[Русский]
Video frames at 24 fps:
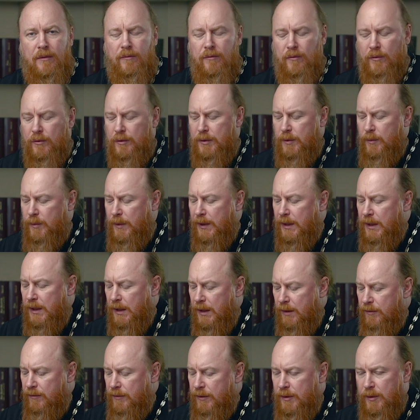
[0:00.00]
Вот. И
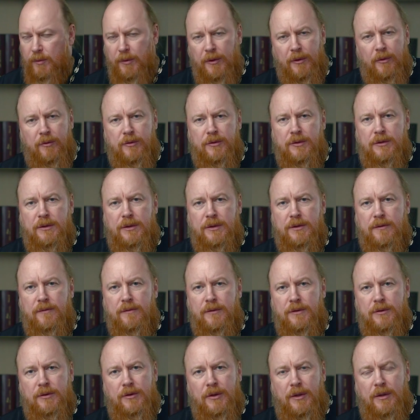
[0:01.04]
пока вы не получите
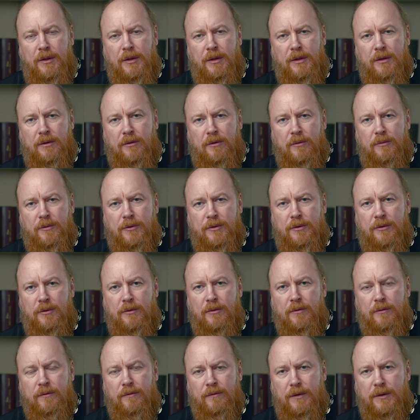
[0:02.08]
извещение о том,
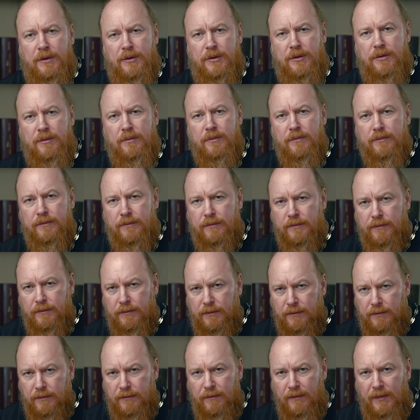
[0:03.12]
что ваш
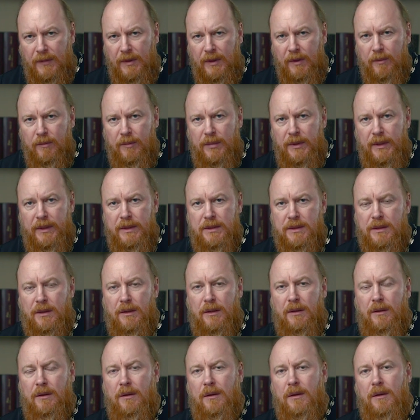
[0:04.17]

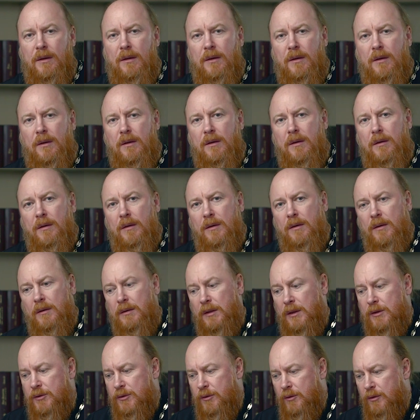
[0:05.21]
близкий а,
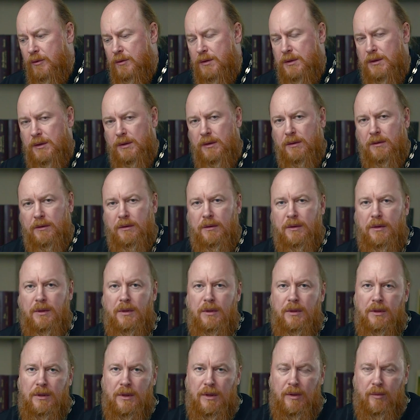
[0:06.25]
нашелся,
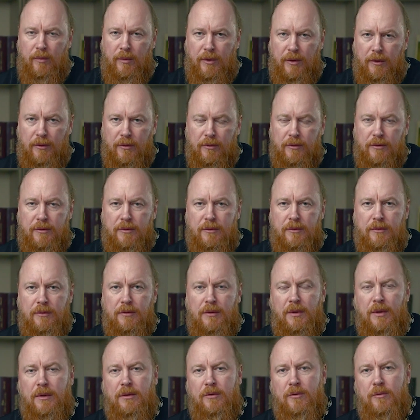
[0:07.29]
или наоборот, э,
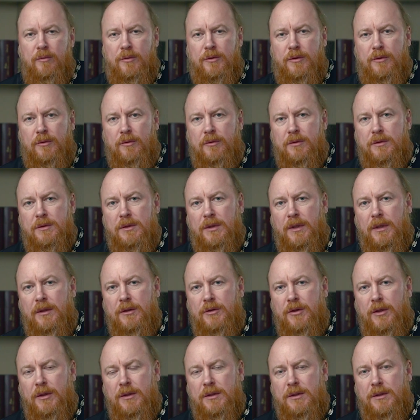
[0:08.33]
о том, что он
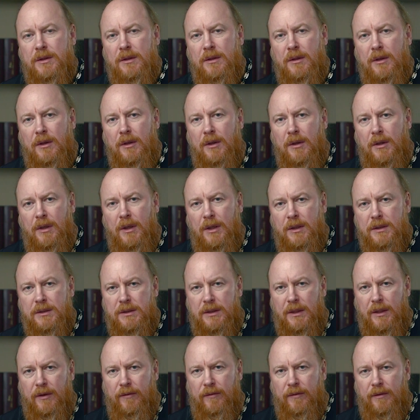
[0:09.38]
скончался, о
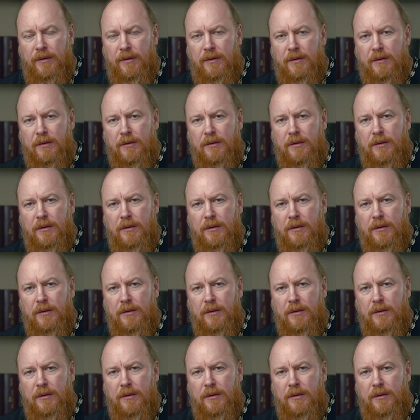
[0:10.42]
здравии.